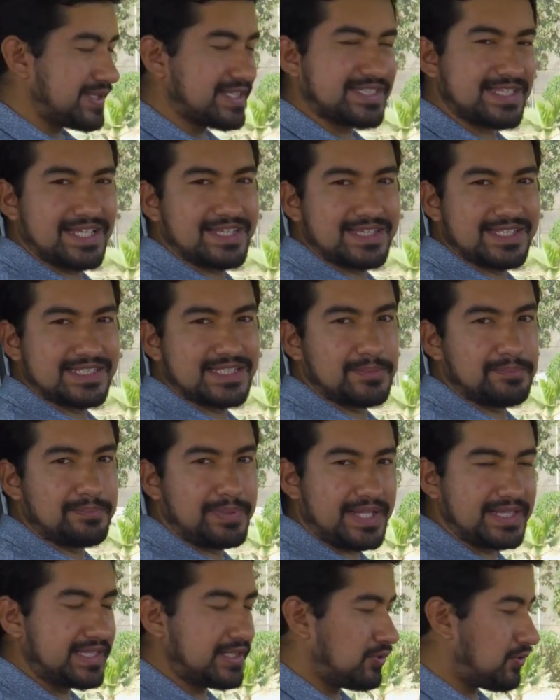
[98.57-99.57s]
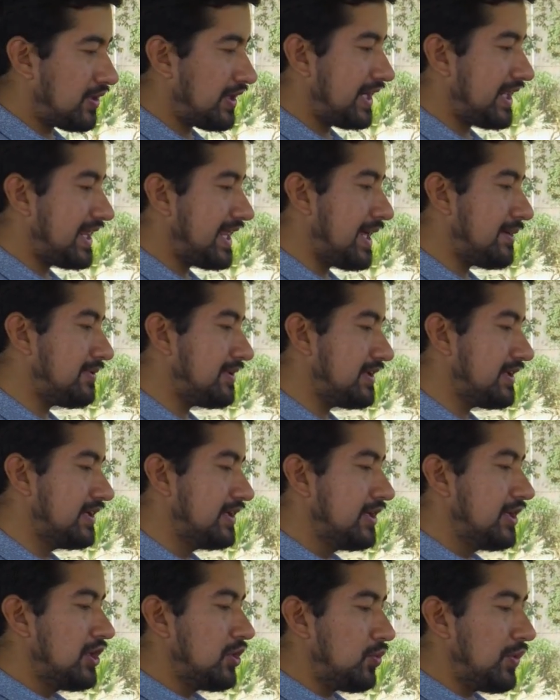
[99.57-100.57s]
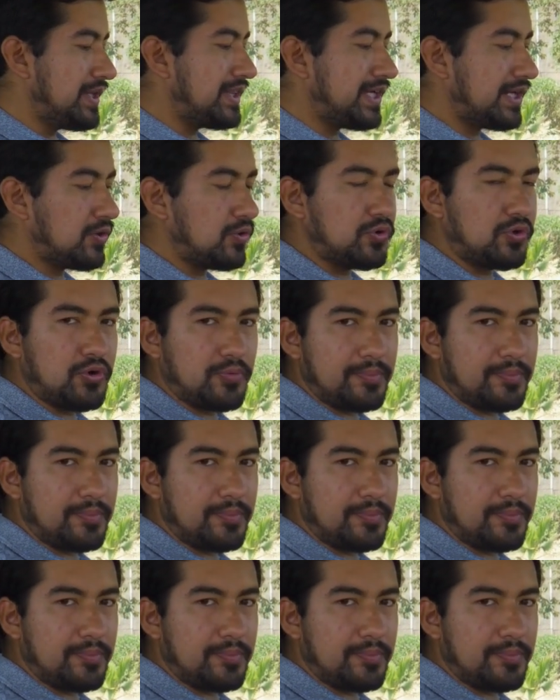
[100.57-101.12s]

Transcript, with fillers: bastante simpático, agradable. Cuenta con